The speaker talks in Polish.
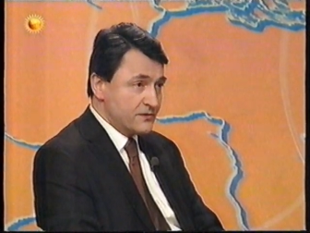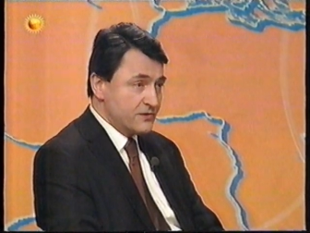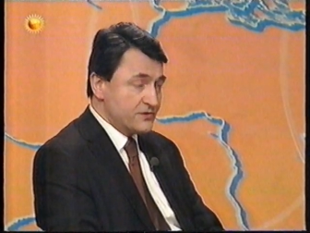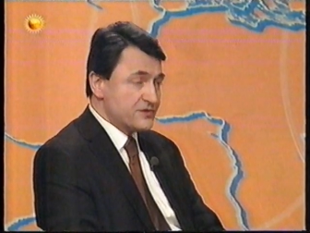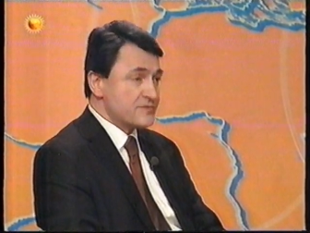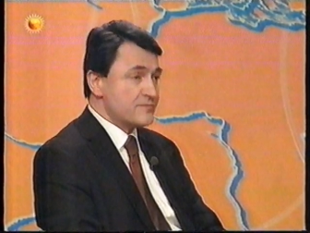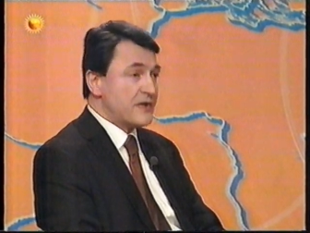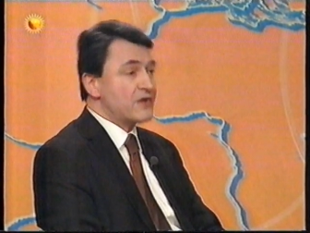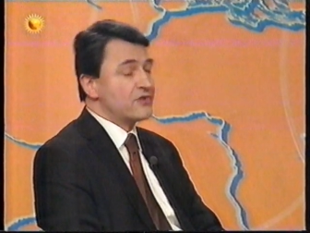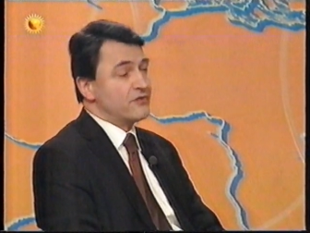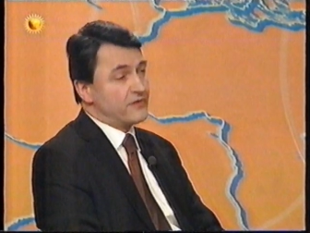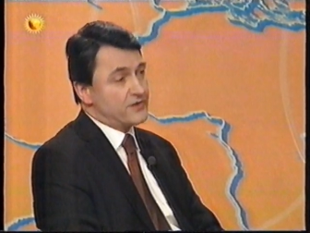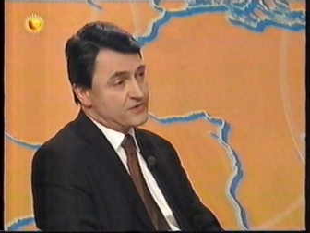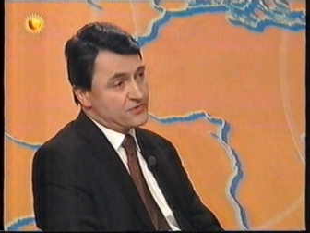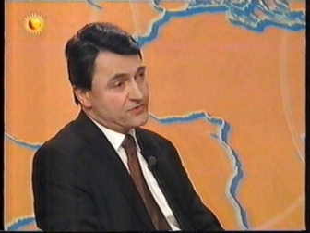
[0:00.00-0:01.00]
I to jest bardzo
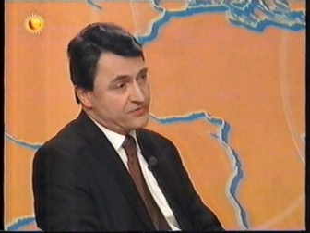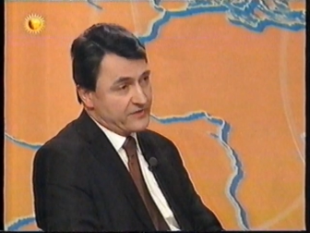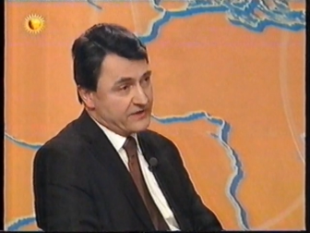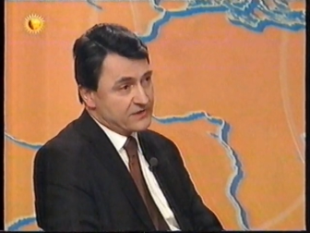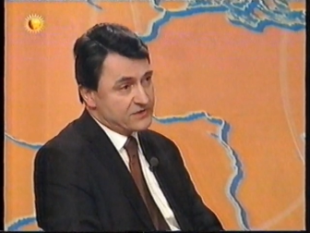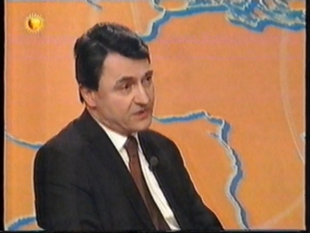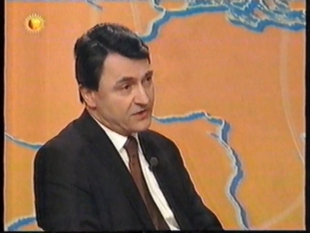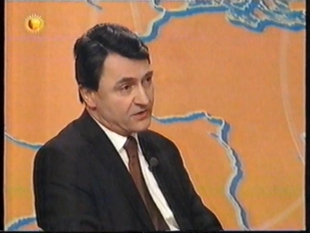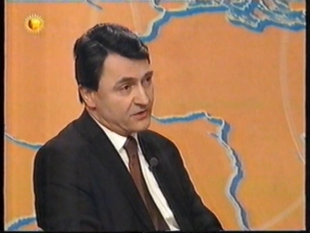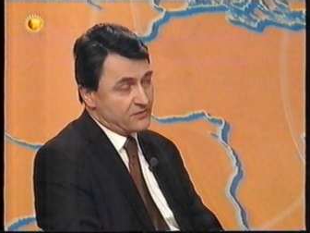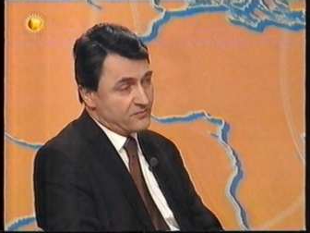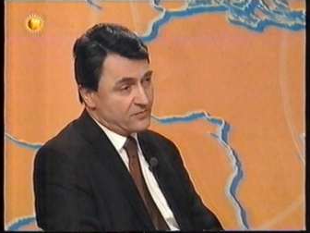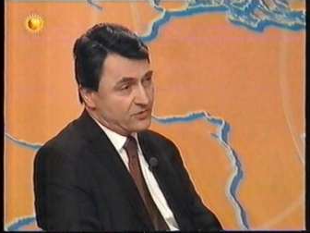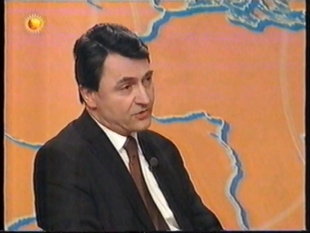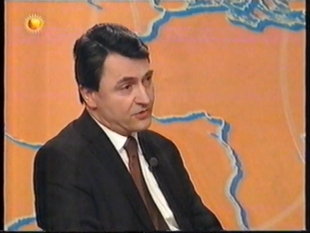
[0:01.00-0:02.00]
ważne oświadczenie,
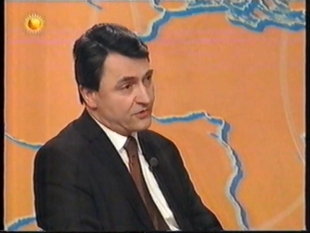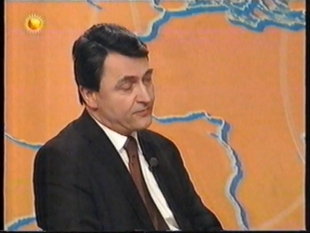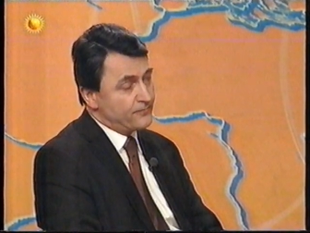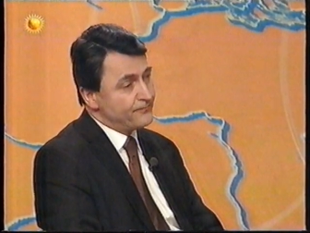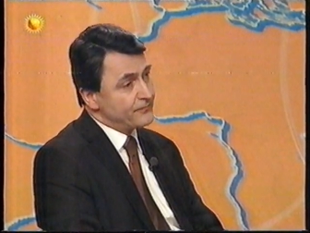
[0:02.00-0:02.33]
bo to